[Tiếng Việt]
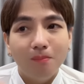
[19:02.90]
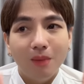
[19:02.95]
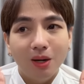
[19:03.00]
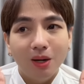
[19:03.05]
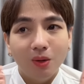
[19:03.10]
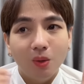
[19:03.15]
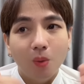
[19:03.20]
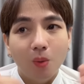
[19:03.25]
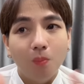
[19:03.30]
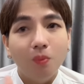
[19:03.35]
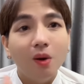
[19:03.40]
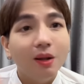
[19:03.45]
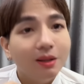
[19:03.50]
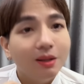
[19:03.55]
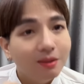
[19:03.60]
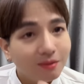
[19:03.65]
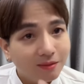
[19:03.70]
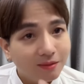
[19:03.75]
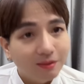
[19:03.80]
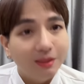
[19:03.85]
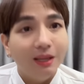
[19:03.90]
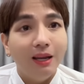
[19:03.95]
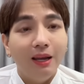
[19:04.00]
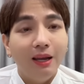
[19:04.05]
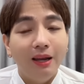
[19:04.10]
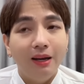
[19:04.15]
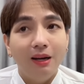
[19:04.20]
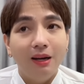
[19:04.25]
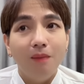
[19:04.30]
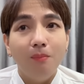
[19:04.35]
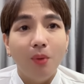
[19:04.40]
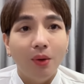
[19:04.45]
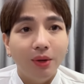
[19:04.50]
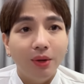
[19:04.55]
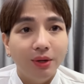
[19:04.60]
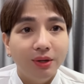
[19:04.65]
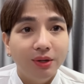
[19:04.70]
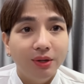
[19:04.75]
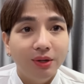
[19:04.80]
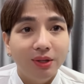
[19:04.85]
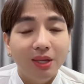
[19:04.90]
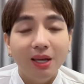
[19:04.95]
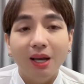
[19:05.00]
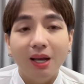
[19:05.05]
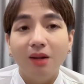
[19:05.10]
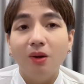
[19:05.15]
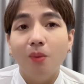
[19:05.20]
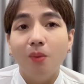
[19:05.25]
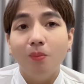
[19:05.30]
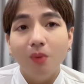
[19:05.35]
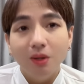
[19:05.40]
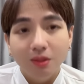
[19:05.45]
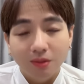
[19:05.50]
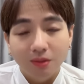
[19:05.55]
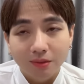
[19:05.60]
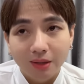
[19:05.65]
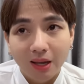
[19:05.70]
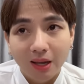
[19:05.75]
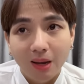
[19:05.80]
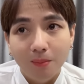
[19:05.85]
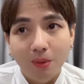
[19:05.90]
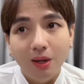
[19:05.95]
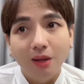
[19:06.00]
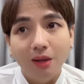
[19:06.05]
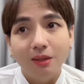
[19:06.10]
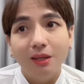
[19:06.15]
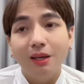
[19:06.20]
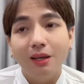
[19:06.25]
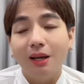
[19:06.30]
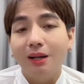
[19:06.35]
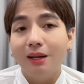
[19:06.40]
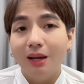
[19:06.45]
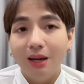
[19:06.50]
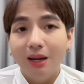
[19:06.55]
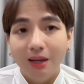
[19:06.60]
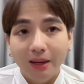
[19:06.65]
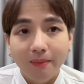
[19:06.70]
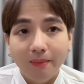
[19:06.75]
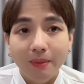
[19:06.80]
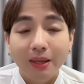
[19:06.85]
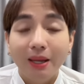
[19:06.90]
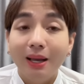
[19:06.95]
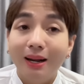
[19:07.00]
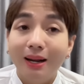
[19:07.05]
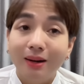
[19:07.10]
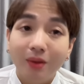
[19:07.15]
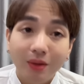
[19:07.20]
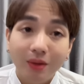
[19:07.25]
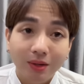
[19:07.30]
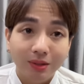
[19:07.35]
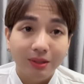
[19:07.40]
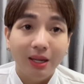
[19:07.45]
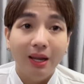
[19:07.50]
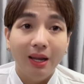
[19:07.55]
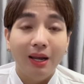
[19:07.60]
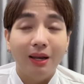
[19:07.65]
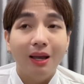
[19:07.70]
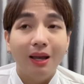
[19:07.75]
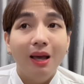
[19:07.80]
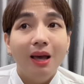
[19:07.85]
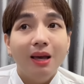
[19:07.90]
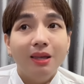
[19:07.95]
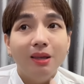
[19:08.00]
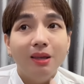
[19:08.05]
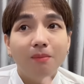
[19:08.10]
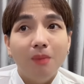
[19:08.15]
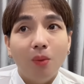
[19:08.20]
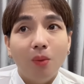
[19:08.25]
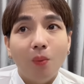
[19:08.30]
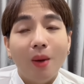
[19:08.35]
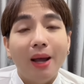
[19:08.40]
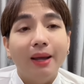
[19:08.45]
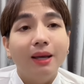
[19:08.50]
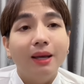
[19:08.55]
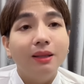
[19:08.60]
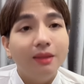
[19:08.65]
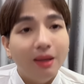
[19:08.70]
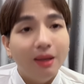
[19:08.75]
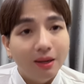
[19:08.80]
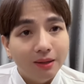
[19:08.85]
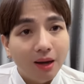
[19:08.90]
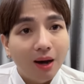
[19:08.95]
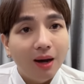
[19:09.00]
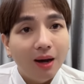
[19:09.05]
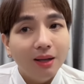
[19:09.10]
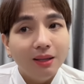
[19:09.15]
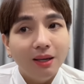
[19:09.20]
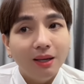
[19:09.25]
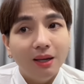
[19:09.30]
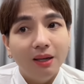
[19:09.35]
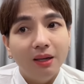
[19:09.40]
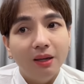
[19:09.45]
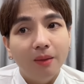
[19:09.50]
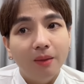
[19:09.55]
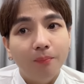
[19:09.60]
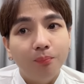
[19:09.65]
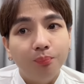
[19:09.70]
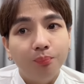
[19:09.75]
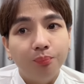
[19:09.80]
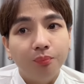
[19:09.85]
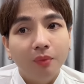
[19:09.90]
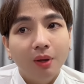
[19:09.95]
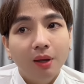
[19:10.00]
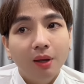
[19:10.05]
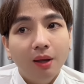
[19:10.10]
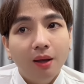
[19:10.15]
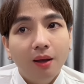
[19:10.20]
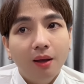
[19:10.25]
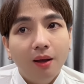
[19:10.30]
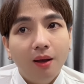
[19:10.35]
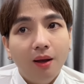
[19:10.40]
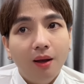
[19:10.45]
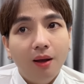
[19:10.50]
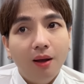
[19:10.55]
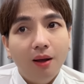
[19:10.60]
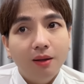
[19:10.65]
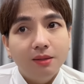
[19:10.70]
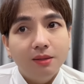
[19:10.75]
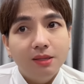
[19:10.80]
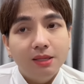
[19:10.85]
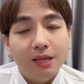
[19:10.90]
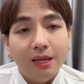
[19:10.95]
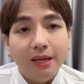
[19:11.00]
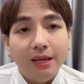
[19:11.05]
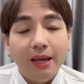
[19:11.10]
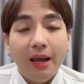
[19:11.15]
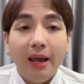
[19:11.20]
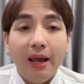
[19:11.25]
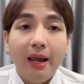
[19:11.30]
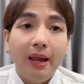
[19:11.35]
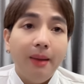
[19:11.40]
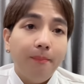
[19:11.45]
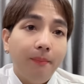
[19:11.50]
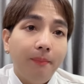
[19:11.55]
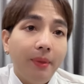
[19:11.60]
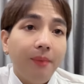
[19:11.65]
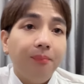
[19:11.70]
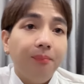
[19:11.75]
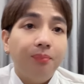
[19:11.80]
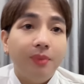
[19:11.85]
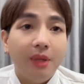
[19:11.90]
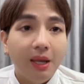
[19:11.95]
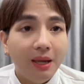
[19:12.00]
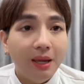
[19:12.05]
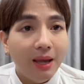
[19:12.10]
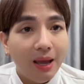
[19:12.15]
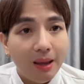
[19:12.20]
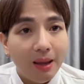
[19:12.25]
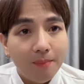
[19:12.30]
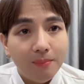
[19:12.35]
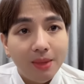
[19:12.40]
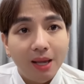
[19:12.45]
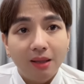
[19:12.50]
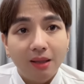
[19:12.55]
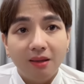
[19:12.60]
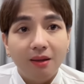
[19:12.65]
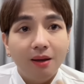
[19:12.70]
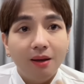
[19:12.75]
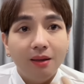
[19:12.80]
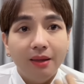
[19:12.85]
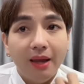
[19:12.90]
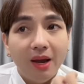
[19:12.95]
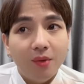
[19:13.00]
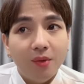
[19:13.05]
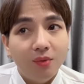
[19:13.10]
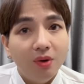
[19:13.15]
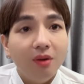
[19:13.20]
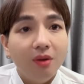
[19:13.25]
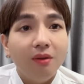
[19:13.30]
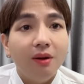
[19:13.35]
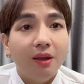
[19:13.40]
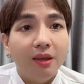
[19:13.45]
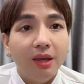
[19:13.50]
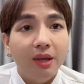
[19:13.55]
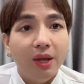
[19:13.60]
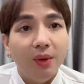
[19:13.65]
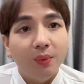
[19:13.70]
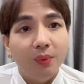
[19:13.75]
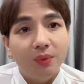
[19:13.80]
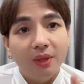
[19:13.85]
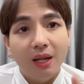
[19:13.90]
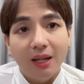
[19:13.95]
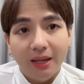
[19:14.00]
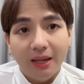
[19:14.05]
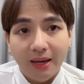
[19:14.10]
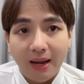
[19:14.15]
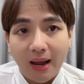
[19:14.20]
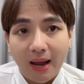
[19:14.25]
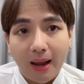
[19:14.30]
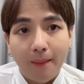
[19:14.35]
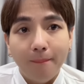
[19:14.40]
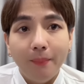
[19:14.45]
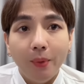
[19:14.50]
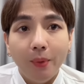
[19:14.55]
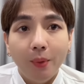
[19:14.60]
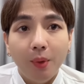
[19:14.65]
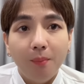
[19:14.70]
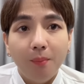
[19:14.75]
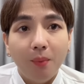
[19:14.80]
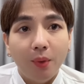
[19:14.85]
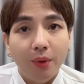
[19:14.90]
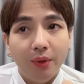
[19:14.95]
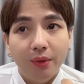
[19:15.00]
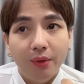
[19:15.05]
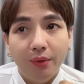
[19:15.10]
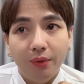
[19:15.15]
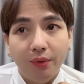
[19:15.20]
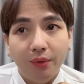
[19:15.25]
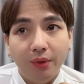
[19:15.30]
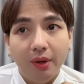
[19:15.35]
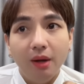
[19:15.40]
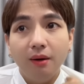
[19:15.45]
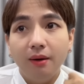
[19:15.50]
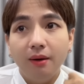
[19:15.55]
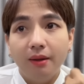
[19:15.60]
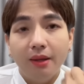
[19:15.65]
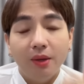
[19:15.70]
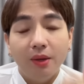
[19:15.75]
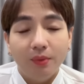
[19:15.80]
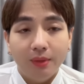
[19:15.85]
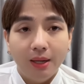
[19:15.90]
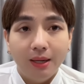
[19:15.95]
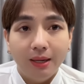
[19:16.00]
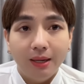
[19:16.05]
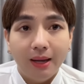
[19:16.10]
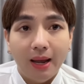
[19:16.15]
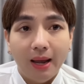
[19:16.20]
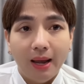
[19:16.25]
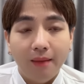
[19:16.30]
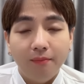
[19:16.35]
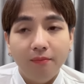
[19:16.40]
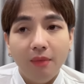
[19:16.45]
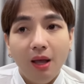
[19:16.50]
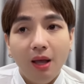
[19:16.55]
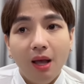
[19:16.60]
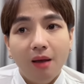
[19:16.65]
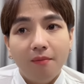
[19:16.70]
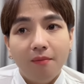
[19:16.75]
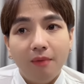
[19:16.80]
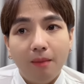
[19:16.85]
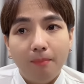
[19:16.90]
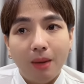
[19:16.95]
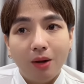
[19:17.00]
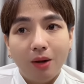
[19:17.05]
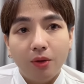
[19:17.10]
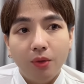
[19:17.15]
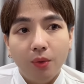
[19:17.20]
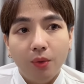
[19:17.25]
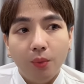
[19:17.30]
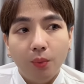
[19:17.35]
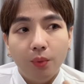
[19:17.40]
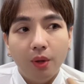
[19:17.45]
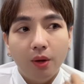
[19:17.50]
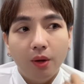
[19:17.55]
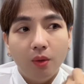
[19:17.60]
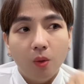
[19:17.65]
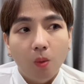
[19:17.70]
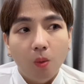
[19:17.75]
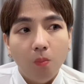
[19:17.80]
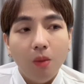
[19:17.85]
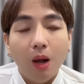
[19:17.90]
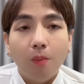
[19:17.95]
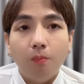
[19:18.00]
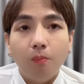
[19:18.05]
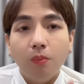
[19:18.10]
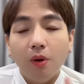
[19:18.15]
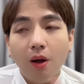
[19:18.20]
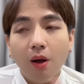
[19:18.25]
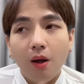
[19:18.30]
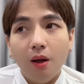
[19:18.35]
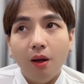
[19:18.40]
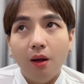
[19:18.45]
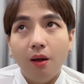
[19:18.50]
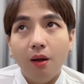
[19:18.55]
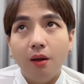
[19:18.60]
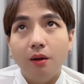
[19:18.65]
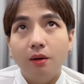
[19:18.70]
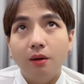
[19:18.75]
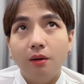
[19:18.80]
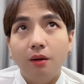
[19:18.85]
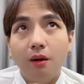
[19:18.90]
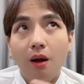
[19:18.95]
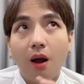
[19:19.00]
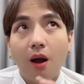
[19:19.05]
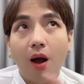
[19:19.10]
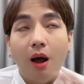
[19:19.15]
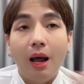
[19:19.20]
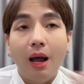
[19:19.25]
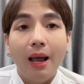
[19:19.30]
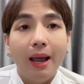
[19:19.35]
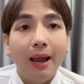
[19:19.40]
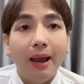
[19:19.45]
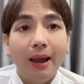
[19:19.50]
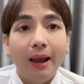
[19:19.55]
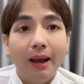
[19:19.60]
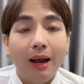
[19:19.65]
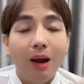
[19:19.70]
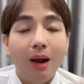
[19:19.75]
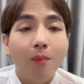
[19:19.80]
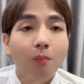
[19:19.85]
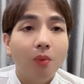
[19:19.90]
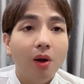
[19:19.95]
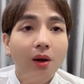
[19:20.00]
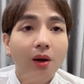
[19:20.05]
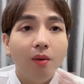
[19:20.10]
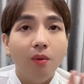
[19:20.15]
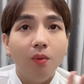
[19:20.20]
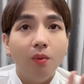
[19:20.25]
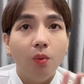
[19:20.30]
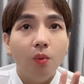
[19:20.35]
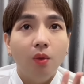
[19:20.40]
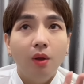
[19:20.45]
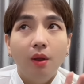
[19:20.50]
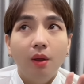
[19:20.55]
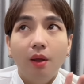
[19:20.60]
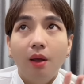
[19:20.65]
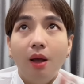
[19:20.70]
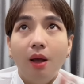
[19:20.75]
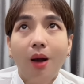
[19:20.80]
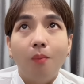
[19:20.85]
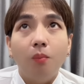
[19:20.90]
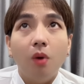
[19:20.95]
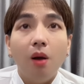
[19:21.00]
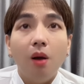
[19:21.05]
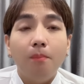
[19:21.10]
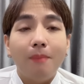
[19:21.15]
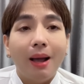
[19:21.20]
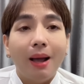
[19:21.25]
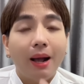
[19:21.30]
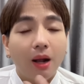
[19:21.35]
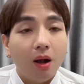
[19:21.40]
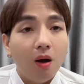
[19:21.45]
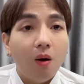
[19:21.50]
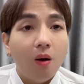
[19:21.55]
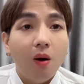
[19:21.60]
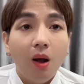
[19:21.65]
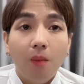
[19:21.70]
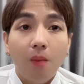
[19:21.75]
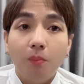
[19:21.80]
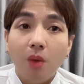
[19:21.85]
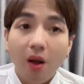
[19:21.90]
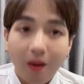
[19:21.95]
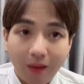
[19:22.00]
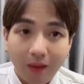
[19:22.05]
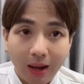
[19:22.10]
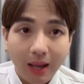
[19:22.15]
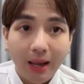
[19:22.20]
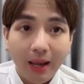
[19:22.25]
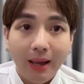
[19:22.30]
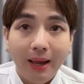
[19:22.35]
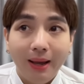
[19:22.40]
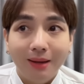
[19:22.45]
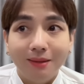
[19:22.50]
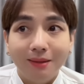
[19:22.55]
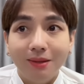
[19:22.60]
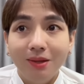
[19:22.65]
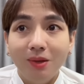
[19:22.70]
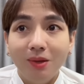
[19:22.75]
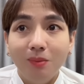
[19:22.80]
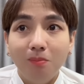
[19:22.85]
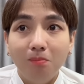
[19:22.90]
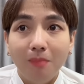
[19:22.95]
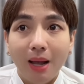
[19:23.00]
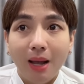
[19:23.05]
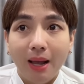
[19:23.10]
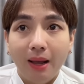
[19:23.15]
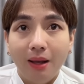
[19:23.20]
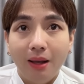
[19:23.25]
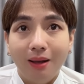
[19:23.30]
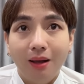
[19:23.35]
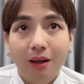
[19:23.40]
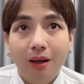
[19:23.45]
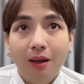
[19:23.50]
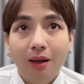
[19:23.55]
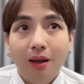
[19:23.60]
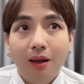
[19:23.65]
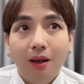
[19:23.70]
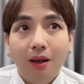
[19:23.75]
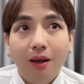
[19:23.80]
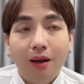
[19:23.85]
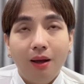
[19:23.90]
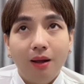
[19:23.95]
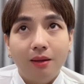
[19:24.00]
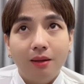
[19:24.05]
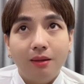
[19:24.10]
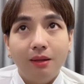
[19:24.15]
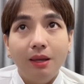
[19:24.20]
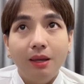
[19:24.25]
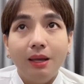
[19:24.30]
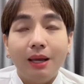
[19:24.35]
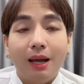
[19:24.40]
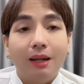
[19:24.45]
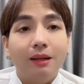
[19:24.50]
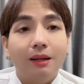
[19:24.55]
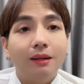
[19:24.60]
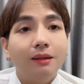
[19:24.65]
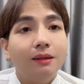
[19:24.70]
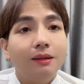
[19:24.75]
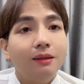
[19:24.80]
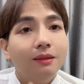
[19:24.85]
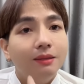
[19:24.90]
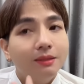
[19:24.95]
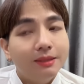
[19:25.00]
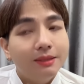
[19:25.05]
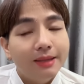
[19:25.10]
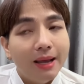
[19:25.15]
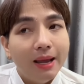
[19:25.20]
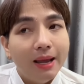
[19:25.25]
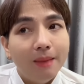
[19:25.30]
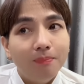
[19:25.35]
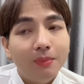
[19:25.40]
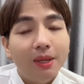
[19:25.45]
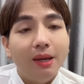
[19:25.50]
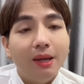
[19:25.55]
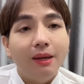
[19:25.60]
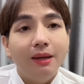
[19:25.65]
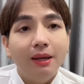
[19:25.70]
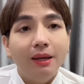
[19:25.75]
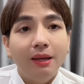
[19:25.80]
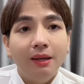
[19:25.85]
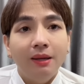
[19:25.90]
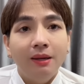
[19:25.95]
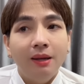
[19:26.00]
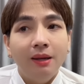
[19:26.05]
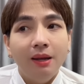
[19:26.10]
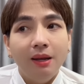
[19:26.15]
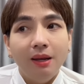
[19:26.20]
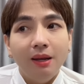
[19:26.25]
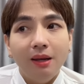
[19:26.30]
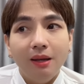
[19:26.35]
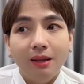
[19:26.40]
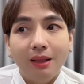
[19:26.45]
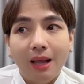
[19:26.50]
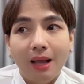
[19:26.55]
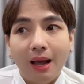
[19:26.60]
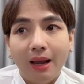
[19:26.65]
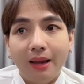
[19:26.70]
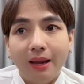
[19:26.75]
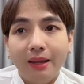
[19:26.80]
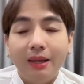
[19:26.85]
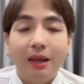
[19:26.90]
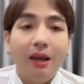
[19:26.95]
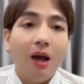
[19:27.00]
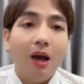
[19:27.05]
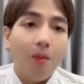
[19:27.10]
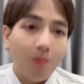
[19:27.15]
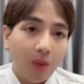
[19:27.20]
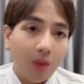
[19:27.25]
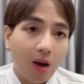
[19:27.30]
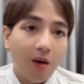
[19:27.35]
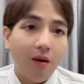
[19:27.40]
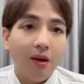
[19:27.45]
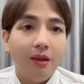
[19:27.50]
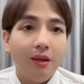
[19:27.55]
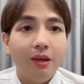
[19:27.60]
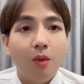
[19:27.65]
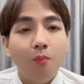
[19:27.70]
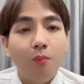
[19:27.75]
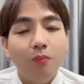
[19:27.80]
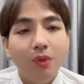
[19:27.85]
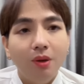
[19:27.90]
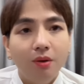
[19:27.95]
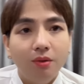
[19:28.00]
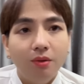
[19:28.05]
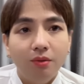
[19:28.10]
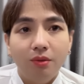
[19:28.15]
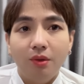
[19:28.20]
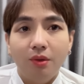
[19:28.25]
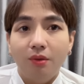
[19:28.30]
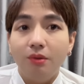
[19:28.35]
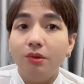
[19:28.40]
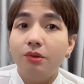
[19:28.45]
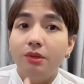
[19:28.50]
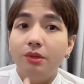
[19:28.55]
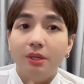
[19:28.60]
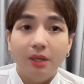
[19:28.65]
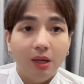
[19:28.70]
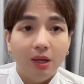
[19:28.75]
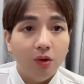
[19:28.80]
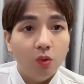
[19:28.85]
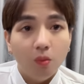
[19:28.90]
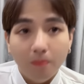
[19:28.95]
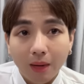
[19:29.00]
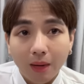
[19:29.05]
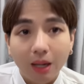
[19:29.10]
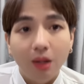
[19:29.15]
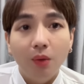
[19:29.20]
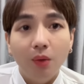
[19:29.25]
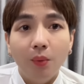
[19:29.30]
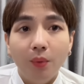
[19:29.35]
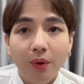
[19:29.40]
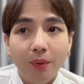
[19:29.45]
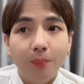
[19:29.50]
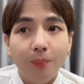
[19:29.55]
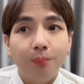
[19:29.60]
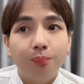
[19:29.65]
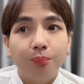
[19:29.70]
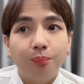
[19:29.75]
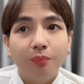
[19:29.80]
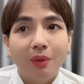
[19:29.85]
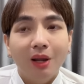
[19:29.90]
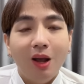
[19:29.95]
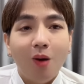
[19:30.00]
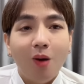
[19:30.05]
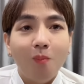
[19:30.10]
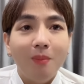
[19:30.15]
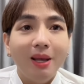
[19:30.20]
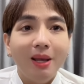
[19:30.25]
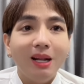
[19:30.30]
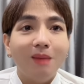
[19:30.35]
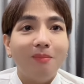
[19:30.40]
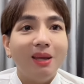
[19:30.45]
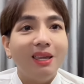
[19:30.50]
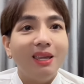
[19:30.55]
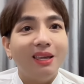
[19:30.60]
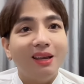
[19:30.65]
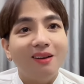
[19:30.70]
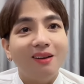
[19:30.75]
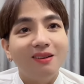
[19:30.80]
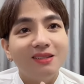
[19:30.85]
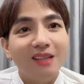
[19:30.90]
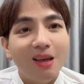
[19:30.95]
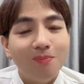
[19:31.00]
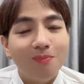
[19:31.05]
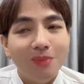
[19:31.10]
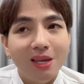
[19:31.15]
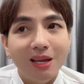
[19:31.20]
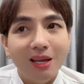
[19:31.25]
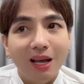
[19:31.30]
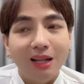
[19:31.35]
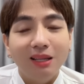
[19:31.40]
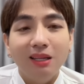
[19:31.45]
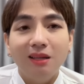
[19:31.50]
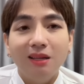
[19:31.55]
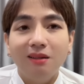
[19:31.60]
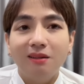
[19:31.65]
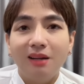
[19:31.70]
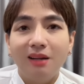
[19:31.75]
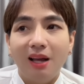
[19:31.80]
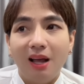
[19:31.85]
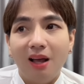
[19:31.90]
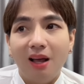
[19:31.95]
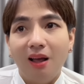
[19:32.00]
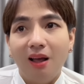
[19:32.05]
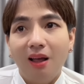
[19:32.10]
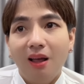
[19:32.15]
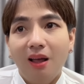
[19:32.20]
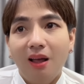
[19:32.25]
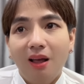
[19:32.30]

là mình cũng có được tiền đó mọi người chứ cảnh cũng có được tiền mỗi lần chứ cảnh có lý thì chứ cảnh có được tiền nhưng mà ngoài cái tiền đó thì chị em á chị em dành cho nhau rất là nhiều tình cảm luôn á mọi người rất là nhiều tình cảm và mặc dù thì cũng không có ờ, họ hàng không có không có bà con không có họ hàng nhưng mà à, chí cảnh xem chị ni với lại chị hồng loan giống như những người chị của mình luôn á không biết là mấy chị có xem chiếc cảnh như là